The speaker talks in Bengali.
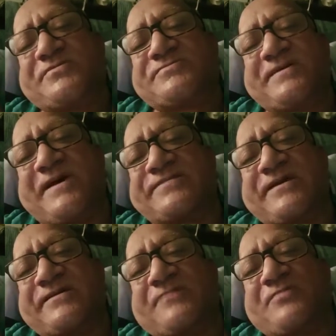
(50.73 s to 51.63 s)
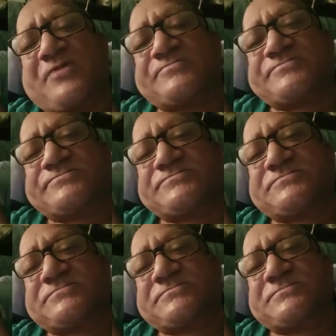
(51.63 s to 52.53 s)
পরেছে হাতা কাটা ব্লাউজ
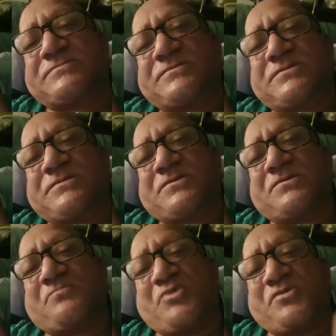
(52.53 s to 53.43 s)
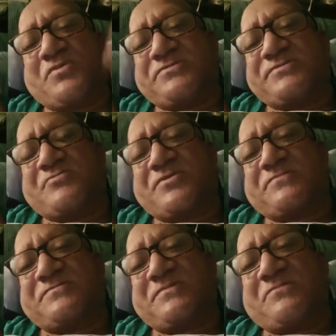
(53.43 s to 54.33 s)
পরিমণি যেমন
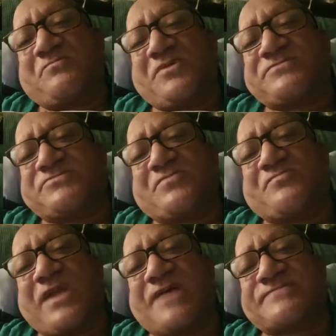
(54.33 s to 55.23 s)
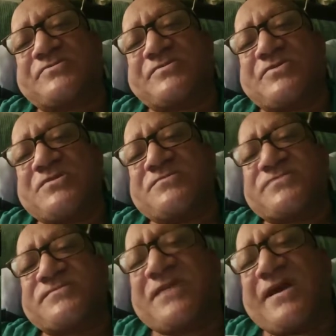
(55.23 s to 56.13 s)
বলেছে তোমরা আস
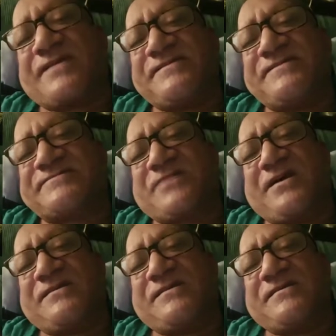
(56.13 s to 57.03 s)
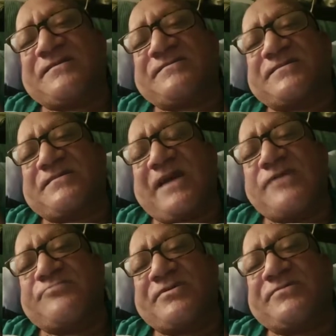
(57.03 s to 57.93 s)
ঠিক একই স্টাইলে সে
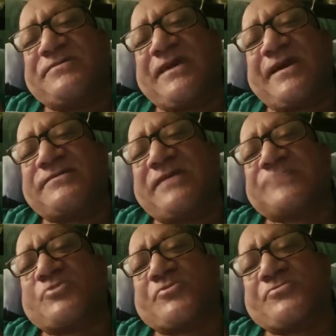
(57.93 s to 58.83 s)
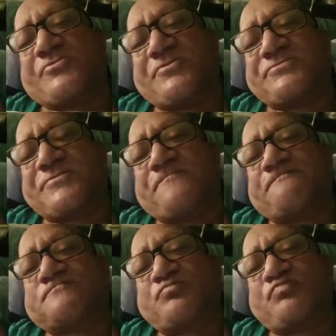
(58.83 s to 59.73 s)
লাইভে গিয়ে একই আচরণ করেছে
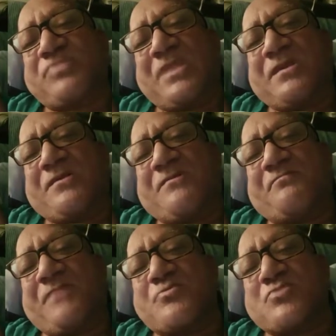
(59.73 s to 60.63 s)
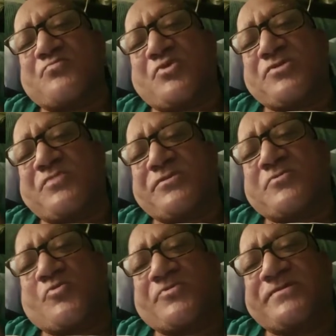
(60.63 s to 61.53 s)
এবং পরিমণি
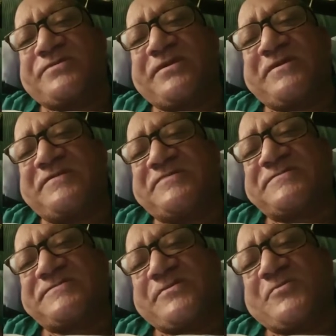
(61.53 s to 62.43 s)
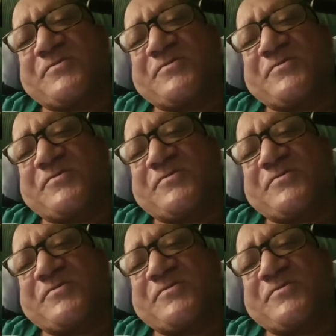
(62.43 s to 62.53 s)
কোর্টে গিয়ে কেঁদেছে সেও